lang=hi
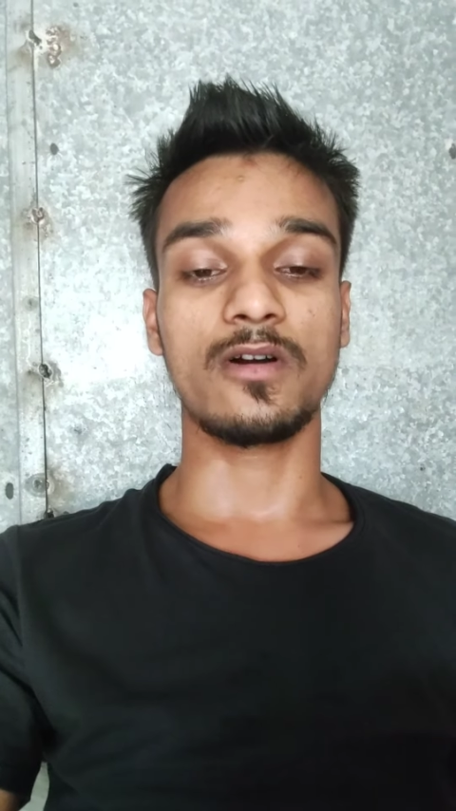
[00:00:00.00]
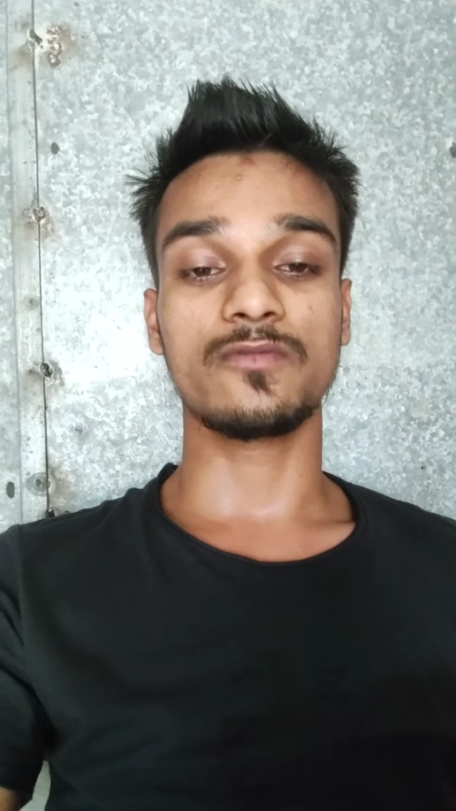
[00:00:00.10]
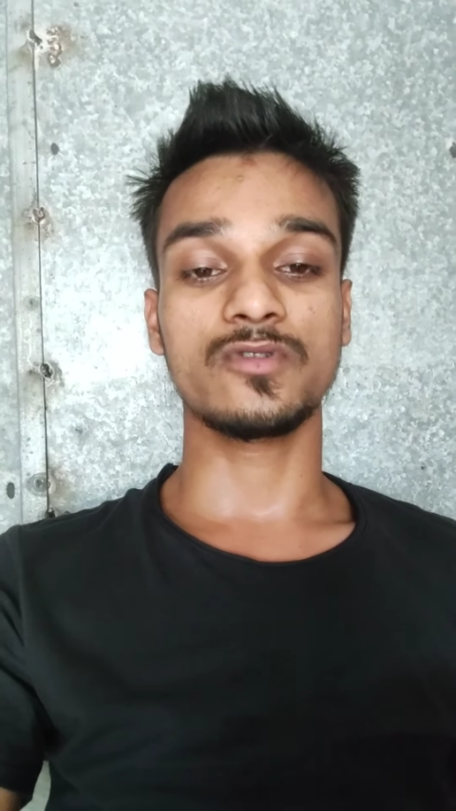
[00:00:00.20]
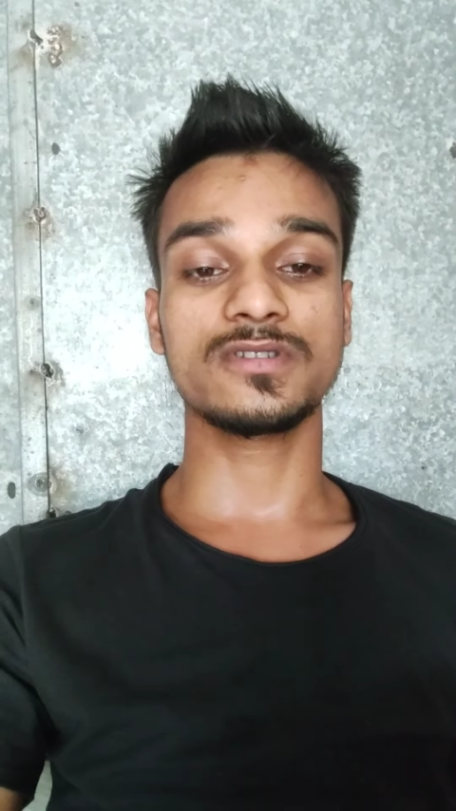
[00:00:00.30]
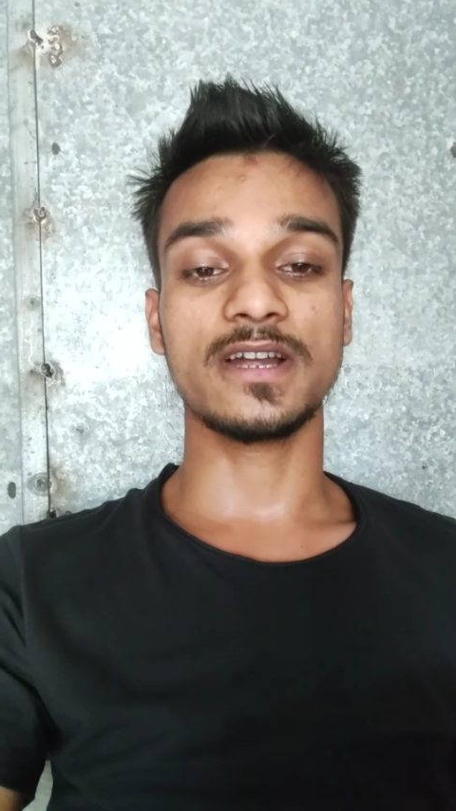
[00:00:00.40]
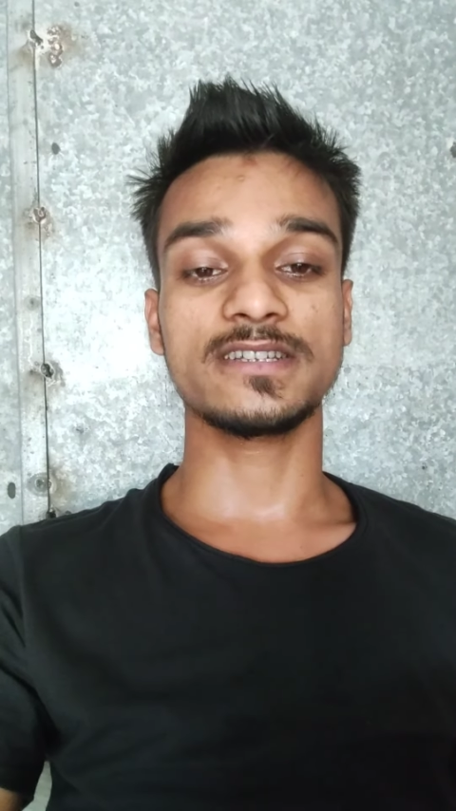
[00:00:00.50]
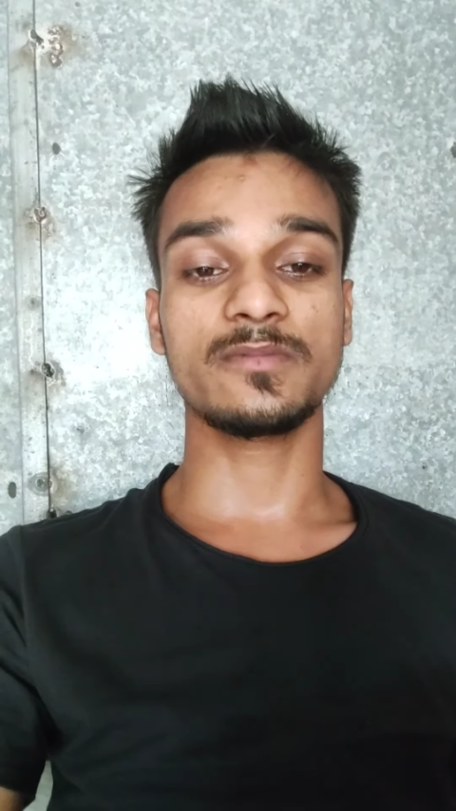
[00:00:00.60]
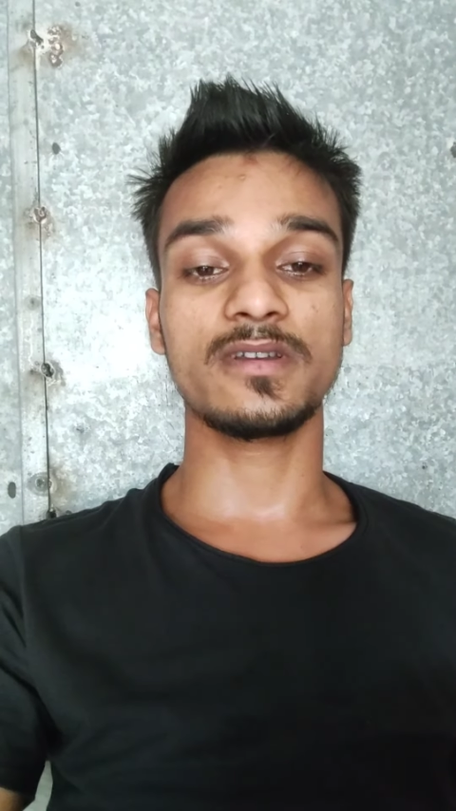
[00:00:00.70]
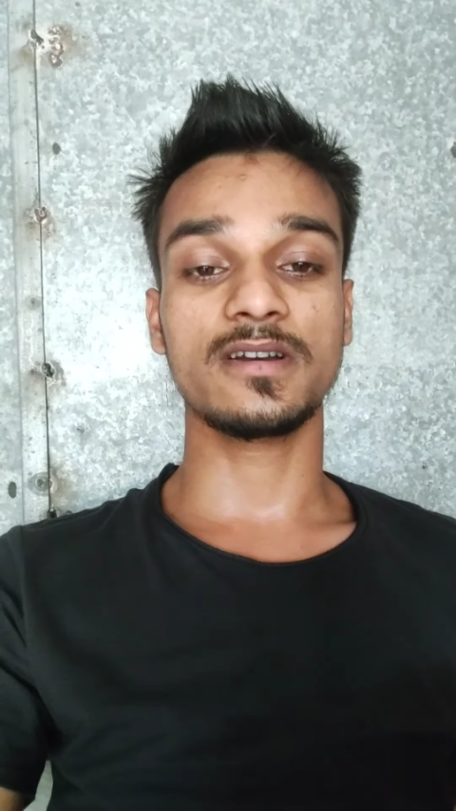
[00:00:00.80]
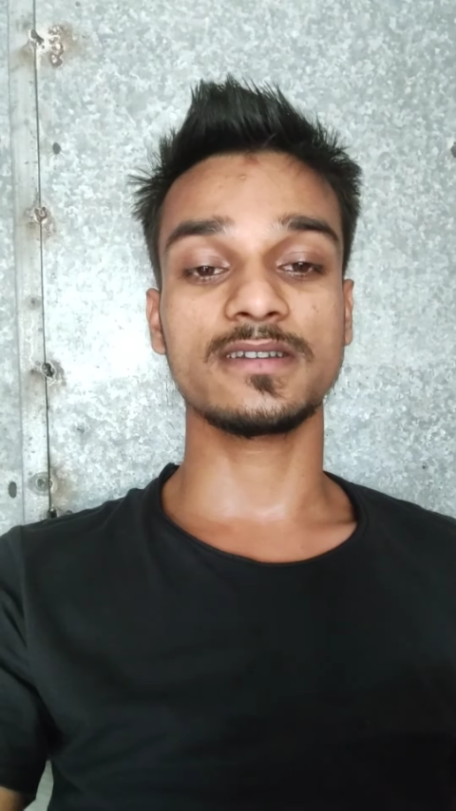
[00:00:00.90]
और फ़ोन
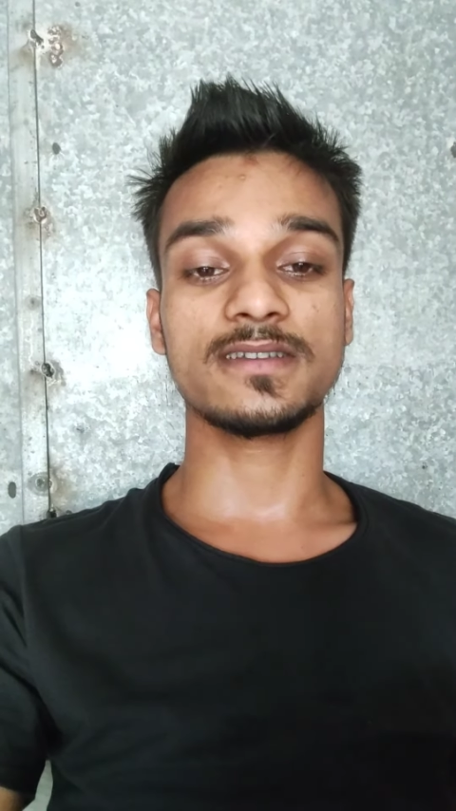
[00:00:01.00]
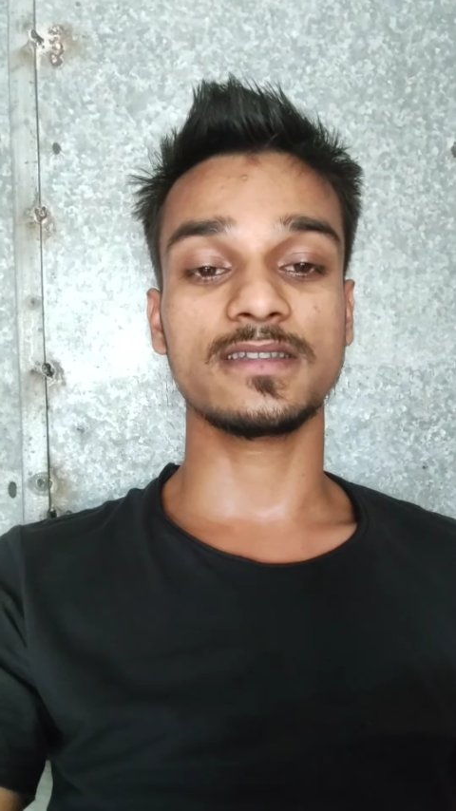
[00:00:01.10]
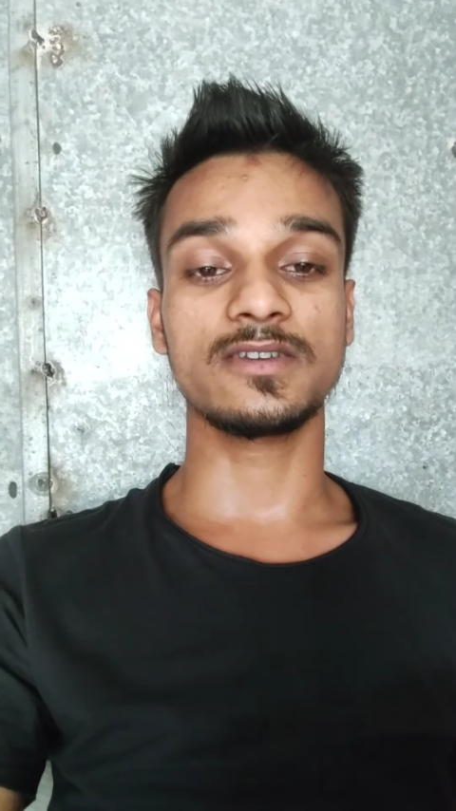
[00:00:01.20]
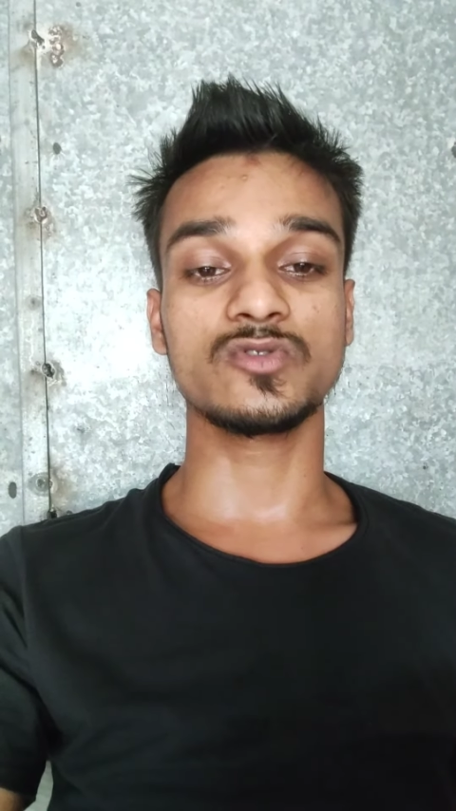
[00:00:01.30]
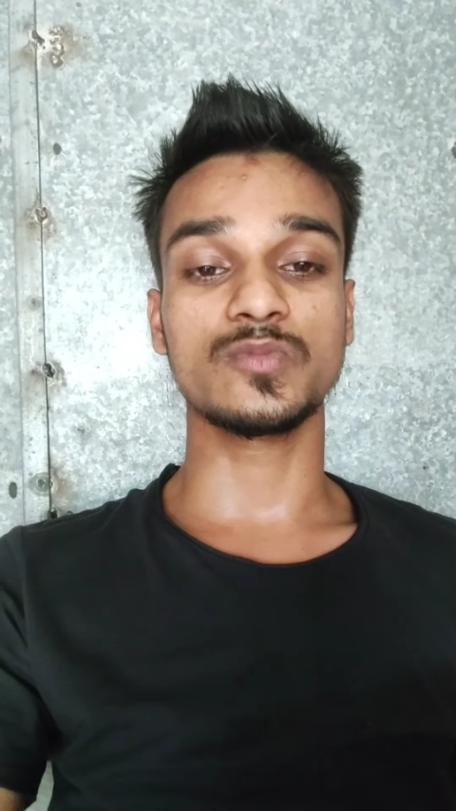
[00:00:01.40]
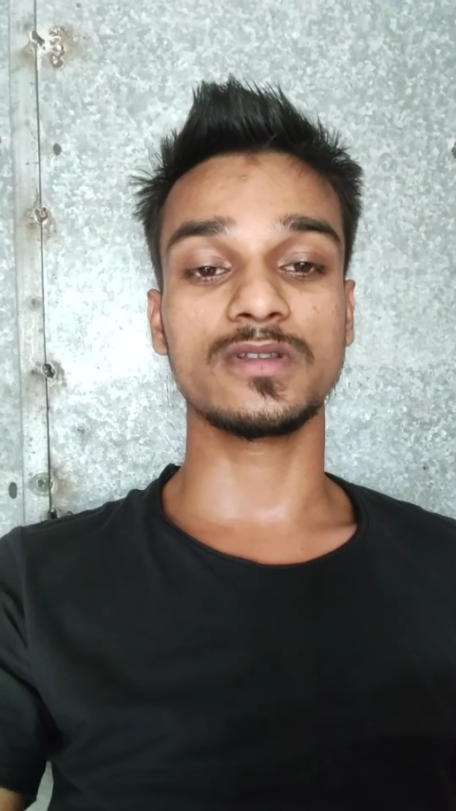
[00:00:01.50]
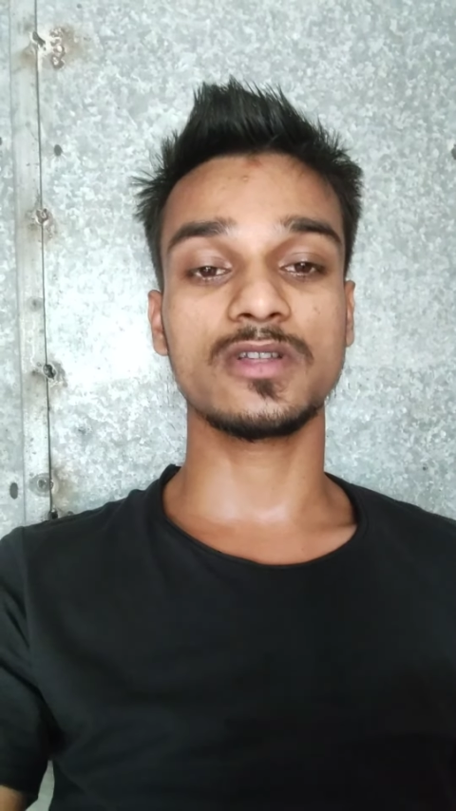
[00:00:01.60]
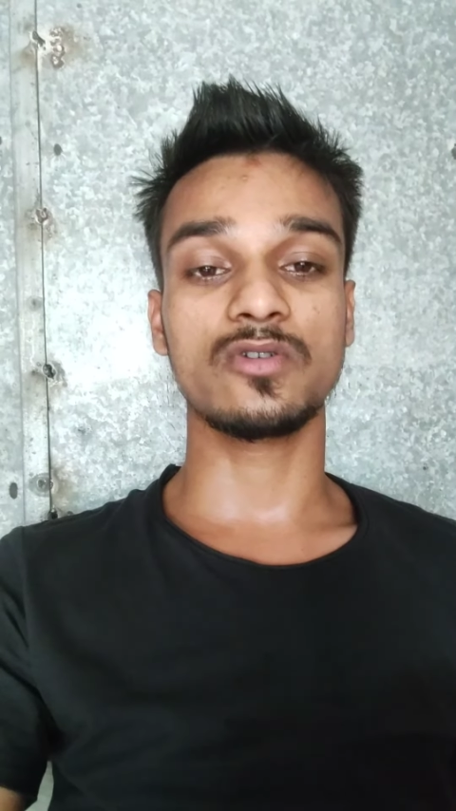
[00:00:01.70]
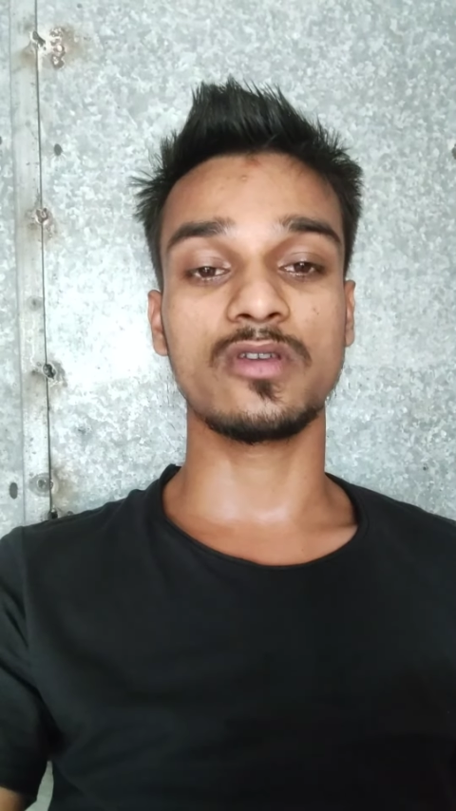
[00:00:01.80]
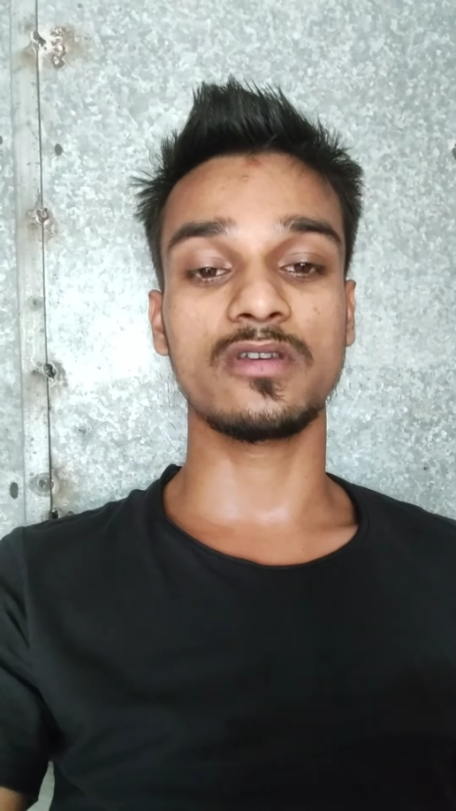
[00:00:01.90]
चार्जिंग में लगा के ज़्यादा यूज़ मत
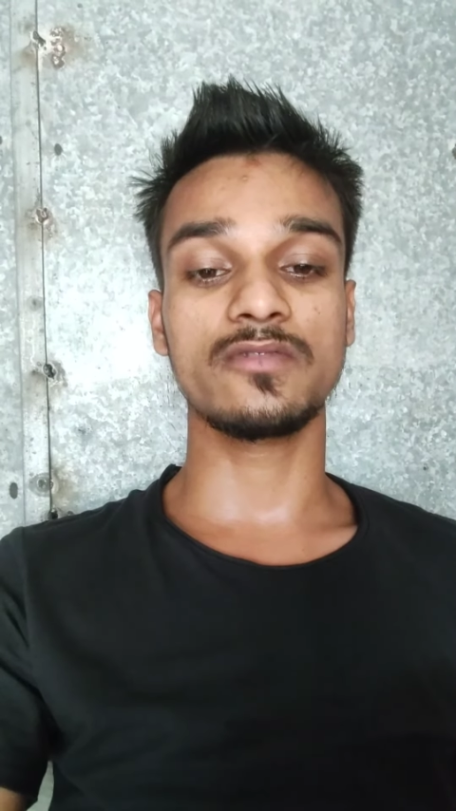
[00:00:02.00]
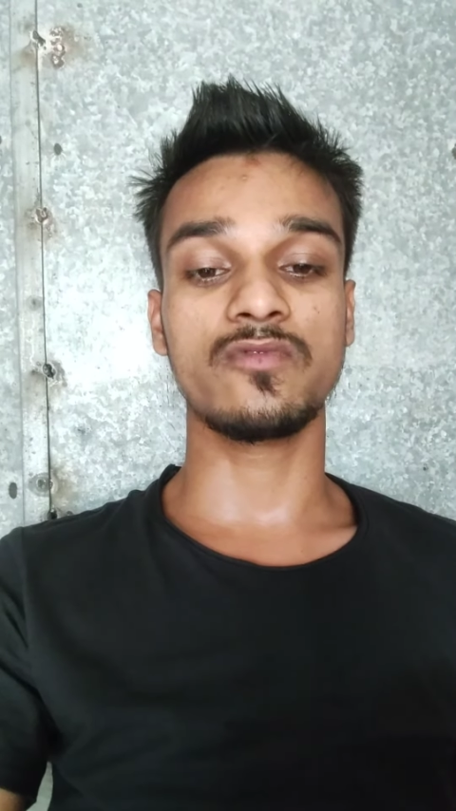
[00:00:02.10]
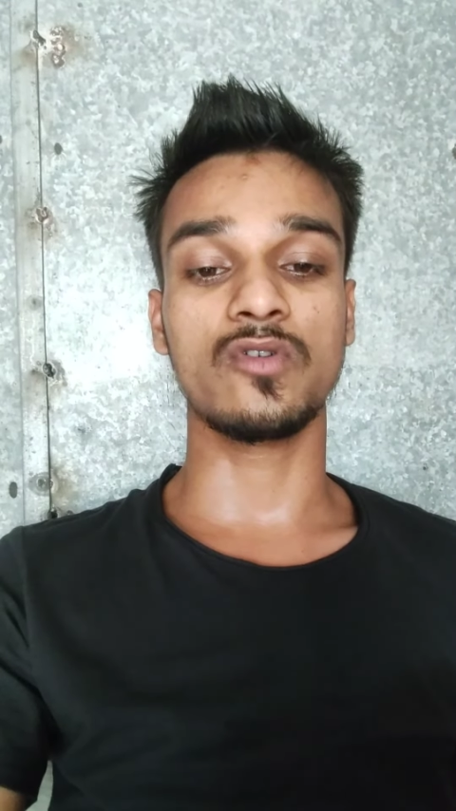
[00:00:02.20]
करो क्योंकि ये